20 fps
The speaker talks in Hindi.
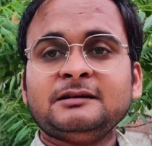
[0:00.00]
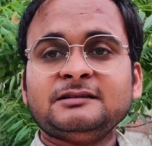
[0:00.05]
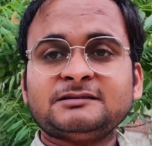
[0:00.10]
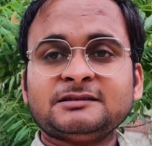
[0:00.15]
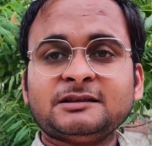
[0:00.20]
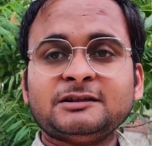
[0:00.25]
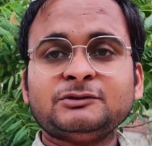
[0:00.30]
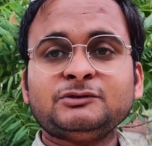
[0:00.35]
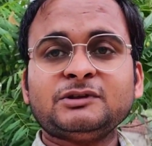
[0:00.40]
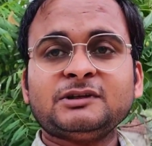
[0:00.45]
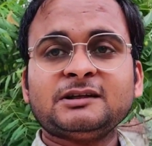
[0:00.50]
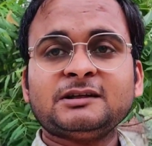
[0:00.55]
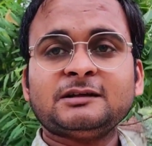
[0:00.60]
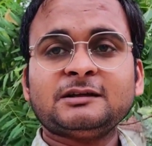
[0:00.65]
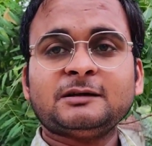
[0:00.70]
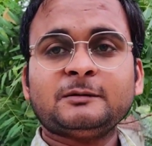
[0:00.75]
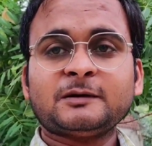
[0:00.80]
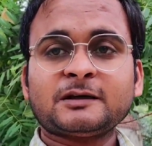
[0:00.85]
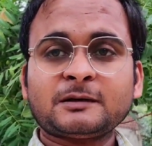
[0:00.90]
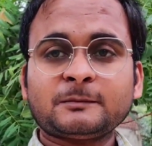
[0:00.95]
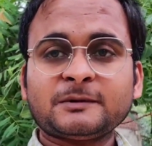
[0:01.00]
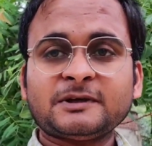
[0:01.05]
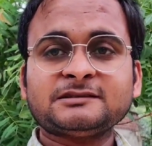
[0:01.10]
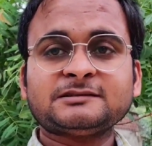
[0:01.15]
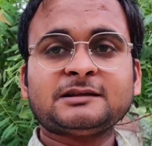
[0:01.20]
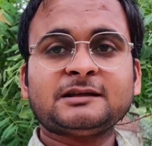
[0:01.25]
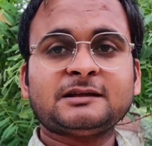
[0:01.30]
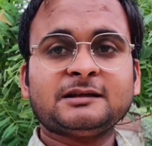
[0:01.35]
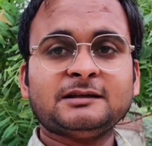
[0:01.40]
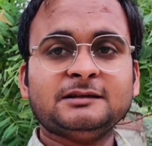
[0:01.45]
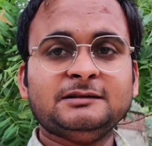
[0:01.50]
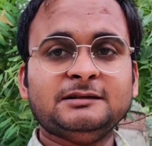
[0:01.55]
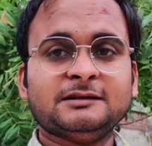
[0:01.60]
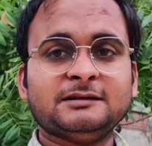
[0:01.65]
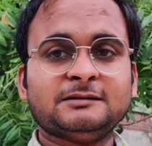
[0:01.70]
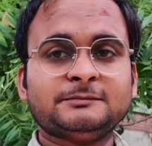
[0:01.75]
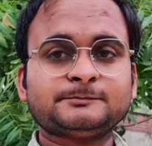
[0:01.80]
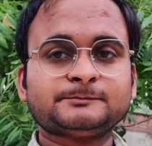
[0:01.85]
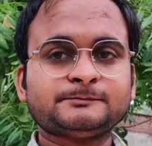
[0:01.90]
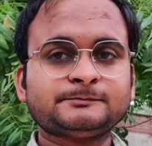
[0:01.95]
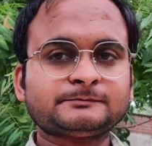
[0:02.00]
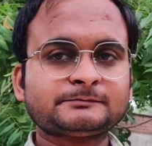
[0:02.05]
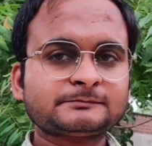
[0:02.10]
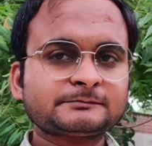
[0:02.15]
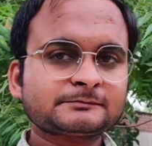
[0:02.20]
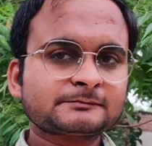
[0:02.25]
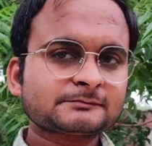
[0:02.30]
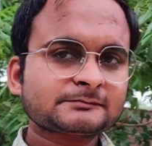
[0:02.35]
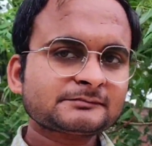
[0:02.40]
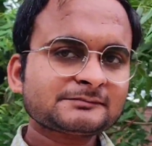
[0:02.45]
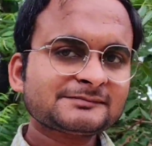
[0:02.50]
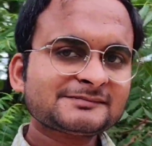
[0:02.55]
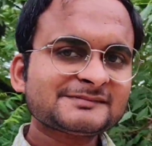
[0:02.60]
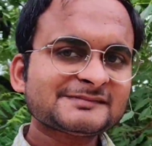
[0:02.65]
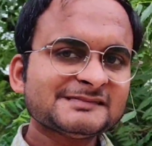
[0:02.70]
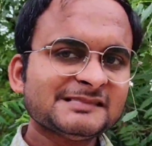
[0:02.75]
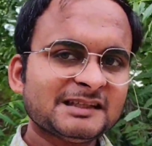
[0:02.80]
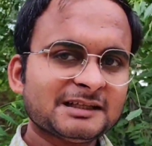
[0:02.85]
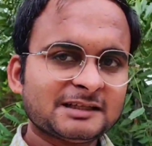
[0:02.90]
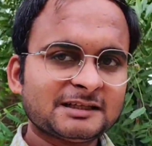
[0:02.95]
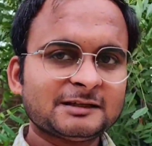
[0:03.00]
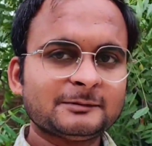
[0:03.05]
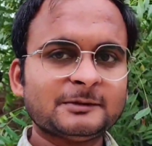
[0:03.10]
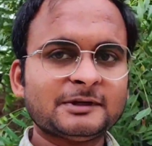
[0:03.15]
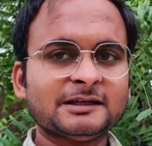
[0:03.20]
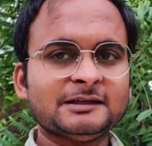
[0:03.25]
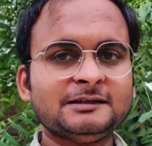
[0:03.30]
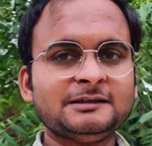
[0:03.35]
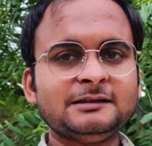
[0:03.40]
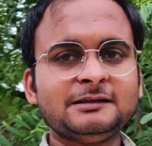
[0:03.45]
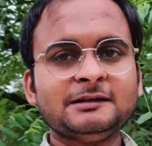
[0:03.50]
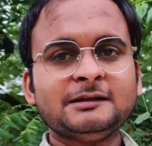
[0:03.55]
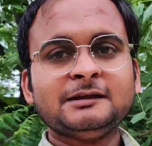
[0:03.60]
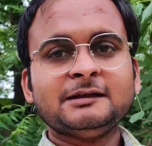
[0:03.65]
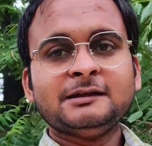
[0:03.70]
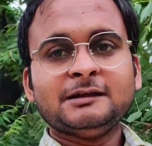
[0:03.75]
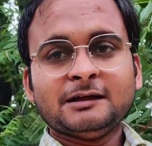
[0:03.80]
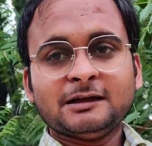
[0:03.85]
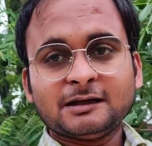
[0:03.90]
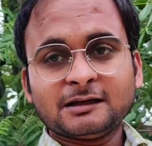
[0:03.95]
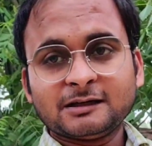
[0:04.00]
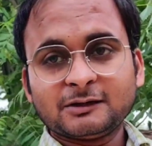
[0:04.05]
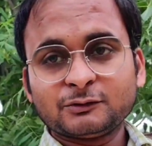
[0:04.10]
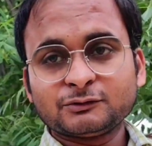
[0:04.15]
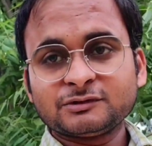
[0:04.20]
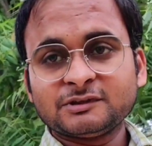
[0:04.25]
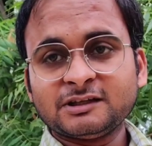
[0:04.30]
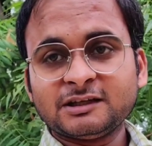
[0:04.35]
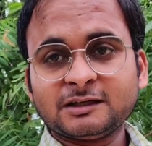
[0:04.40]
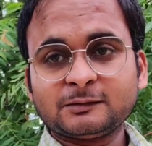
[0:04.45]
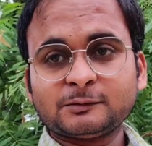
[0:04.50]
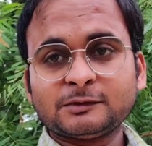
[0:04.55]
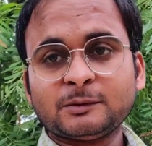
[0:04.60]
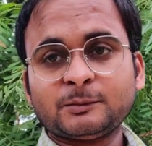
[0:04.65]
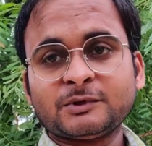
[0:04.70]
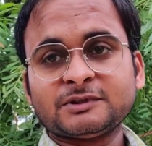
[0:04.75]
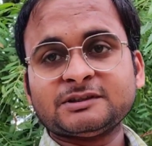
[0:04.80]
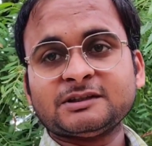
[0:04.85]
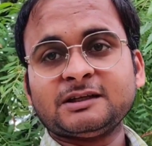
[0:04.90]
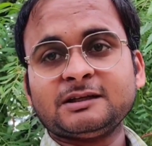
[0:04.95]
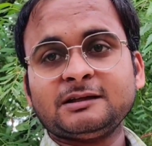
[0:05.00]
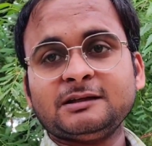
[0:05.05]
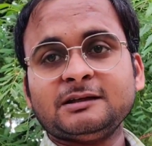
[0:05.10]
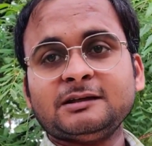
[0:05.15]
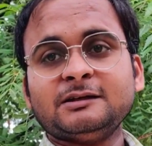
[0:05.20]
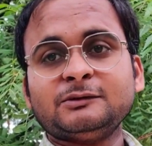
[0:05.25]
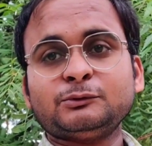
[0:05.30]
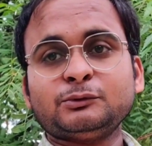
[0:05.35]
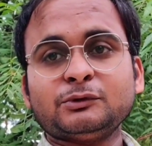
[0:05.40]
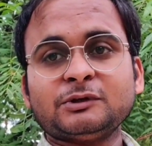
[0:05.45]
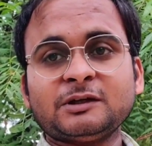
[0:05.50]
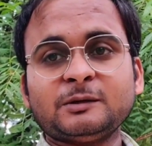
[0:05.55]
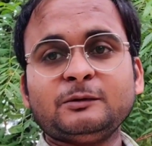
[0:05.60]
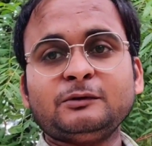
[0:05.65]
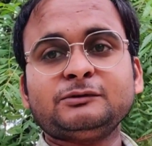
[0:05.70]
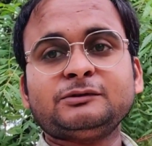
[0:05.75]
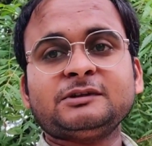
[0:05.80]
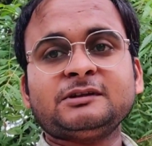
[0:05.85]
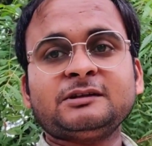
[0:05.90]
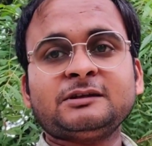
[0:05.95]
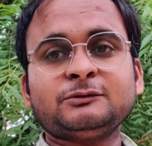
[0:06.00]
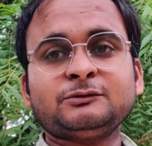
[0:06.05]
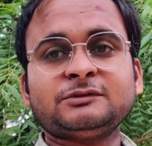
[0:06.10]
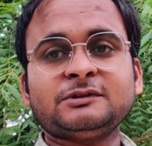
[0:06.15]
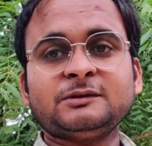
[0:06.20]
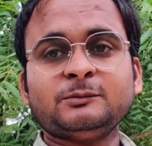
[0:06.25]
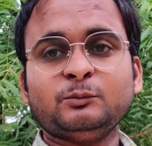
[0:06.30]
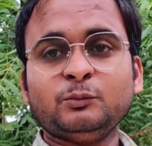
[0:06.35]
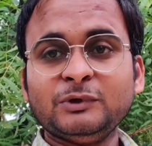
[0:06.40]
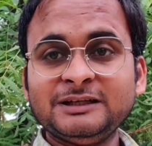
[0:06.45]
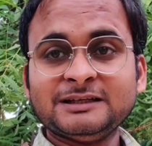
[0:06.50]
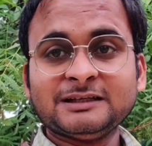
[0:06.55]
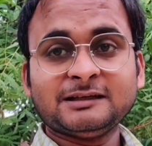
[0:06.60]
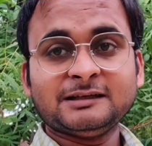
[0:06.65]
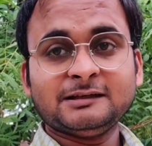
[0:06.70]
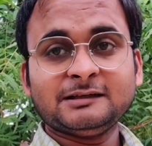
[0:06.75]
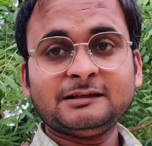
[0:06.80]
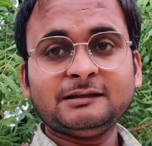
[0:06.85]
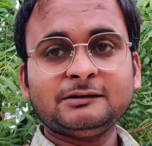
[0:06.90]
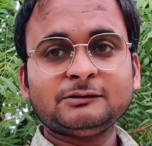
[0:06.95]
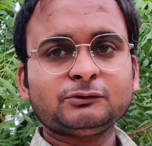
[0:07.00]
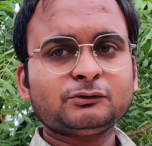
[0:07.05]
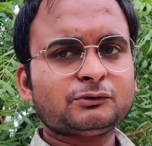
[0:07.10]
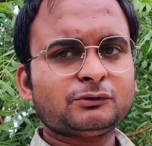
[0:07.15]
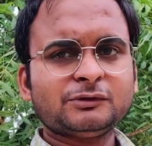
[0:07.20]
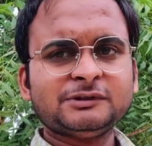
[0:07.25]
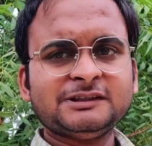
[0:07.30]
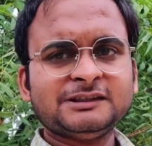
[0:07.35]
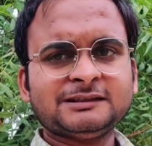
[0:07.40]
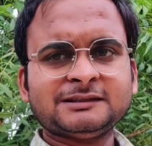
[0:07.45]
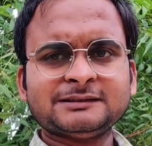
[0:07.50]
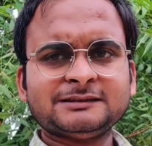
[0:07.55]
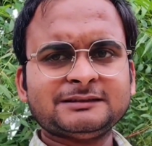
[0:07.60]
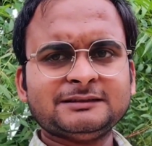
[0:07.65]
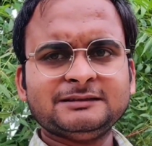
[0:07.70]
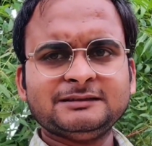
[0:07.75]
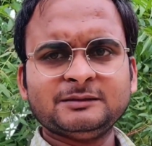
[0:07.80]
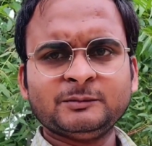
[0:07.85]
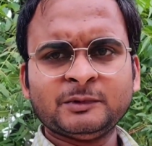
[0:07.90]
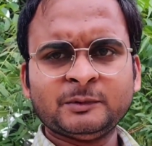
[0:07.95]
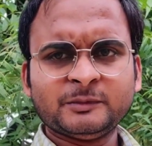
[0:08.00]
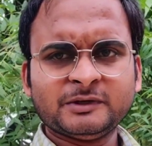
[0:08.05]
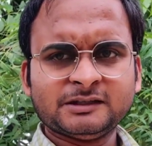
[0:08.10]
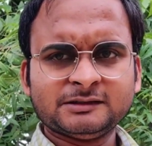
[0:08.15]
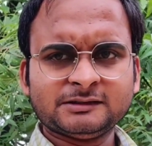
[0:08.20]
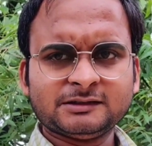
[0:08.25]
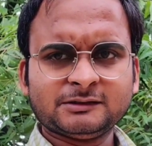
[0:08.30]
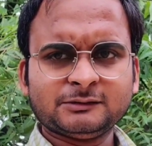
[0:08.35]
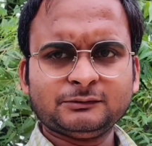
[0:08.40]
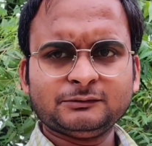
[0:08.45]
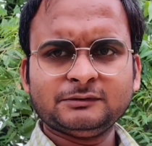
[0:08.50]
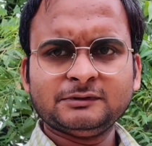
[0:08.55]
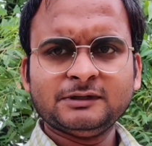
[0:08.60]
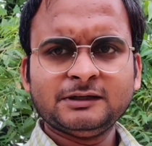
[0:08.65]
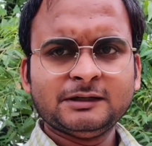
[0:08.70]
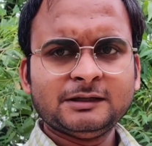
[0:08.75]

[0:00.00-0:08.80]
इसने जो है हमारा पैसा खा लिया अरे भाई अगर उसने आपका प्रचार किया है थोड़ा बहुत अगर उसे मिल जाएगा तो कोई दिक्कत नहीं है मैं मानता हूँ